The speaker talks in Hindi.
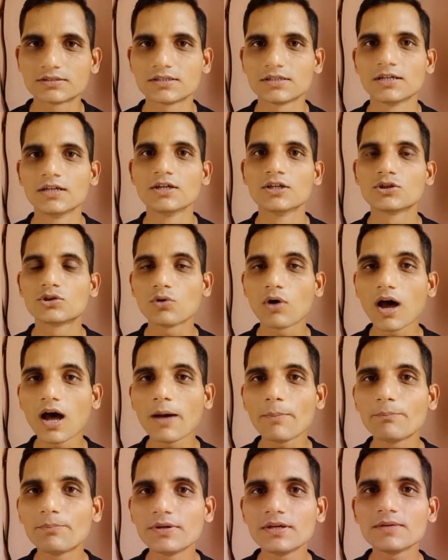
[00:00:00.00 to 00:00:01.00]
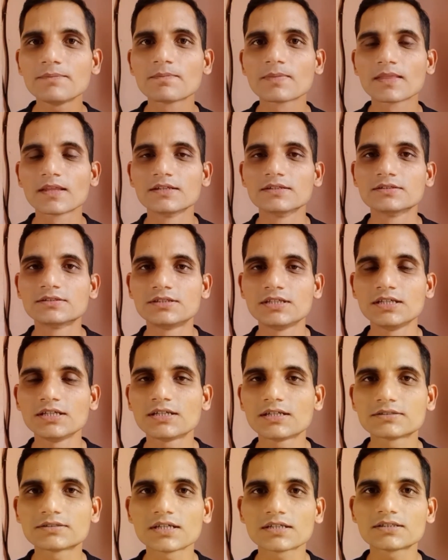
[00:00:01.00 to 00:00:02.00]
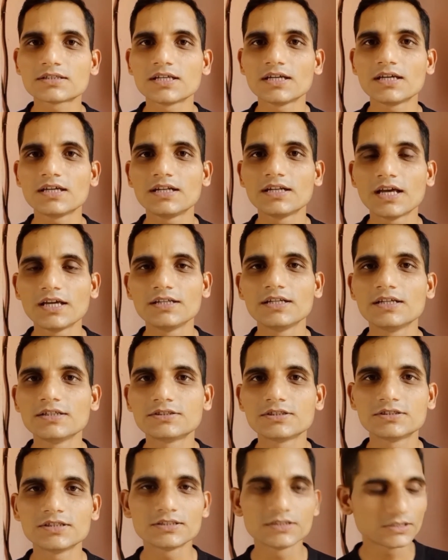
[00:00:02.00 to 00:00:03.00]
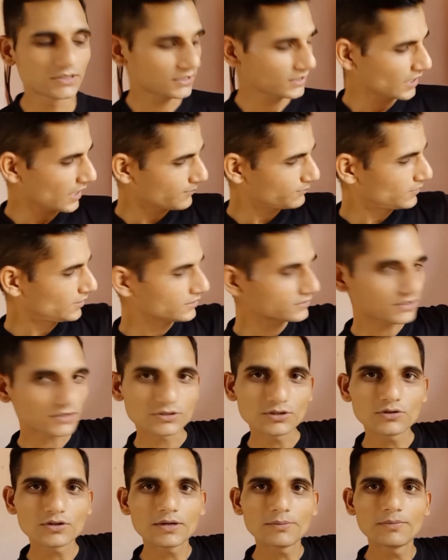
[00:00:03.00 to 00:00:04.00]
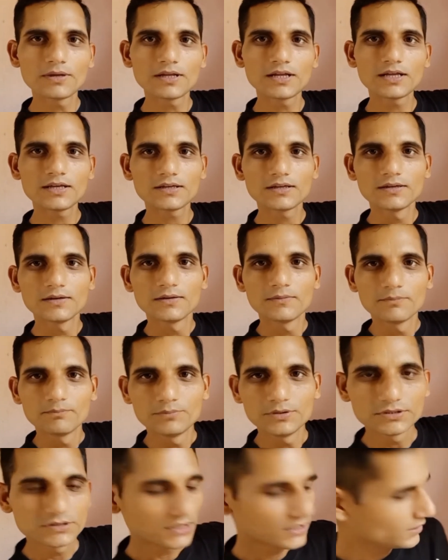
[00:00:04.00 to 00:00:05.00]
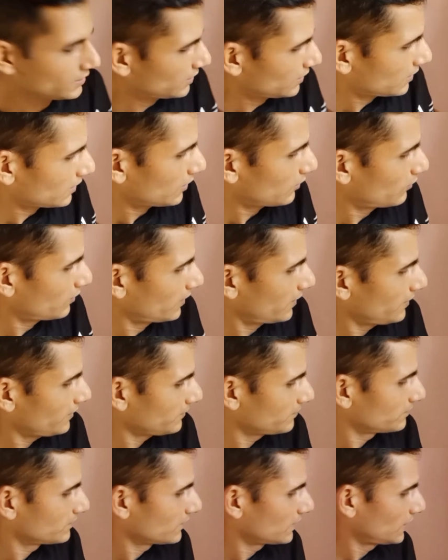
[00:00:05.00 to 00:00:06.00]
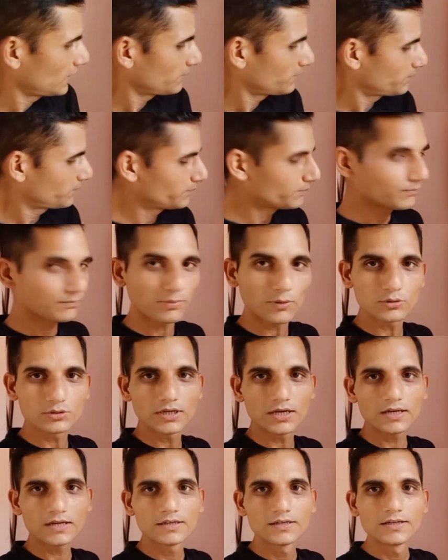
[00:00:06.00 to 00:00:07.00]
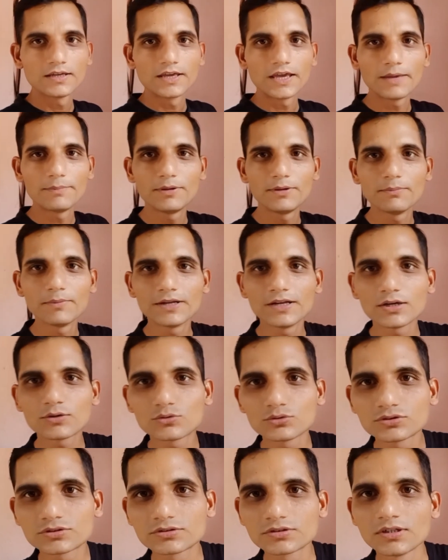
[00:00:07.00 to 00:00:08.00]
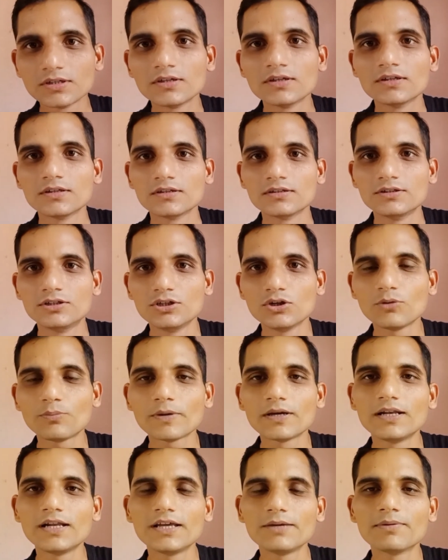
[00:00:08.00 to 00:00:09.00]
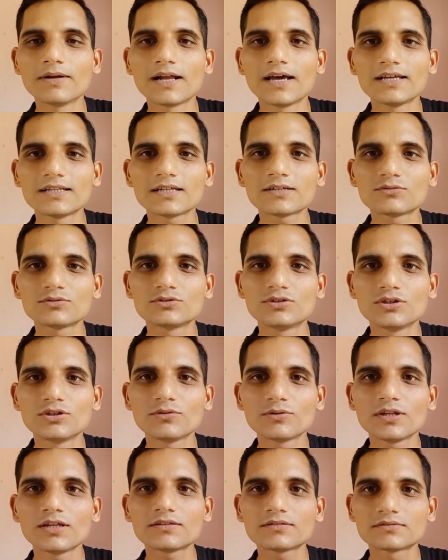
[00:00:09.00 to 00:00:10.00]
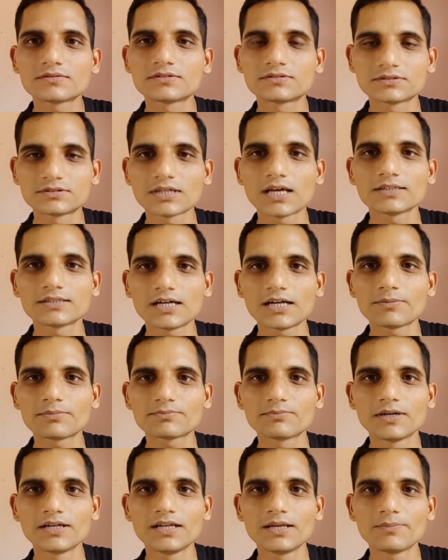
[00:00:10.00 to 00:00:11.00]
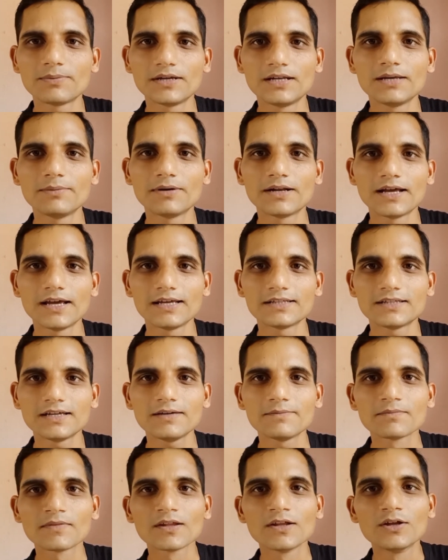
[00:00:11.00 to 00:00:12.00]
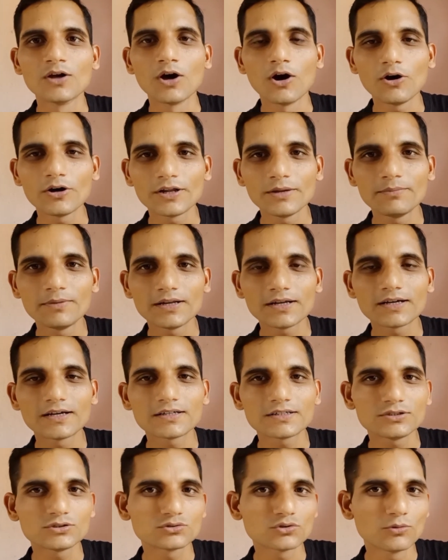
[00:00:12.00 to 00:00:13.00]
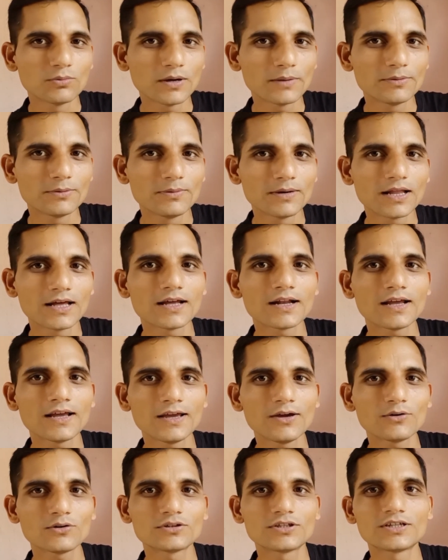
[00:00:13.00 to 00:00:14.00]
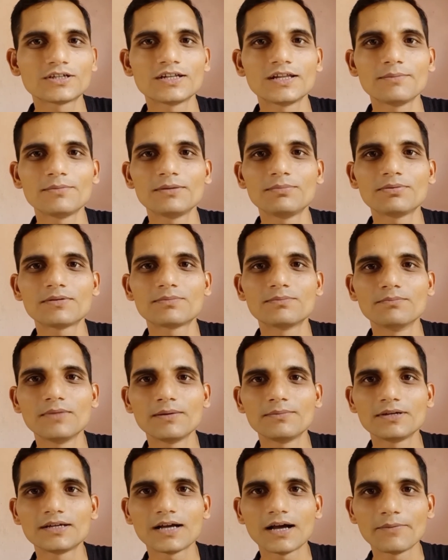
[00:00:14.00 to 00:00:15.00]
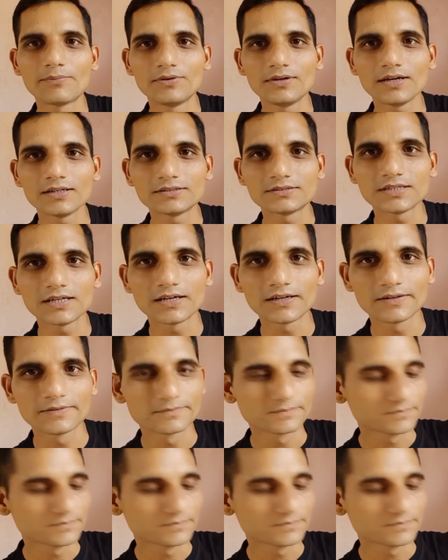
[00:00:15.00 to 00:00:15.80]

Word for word: से तो आप भी सीख सकते हैं नई नई चीज़ें जैसे कि आप देख सकते होंगे मेरे पीछे ये रखा हुआ है पौधा ये भी मैंने कुछ दिनों पहले ही बनाया था कुछ दिनों मैंने सात आठ महीने पहले बनाया था और ये मेरे घर की शोभा भी बढ़ा रहा है और दिखने भी में भी काफ़ी अच्छा है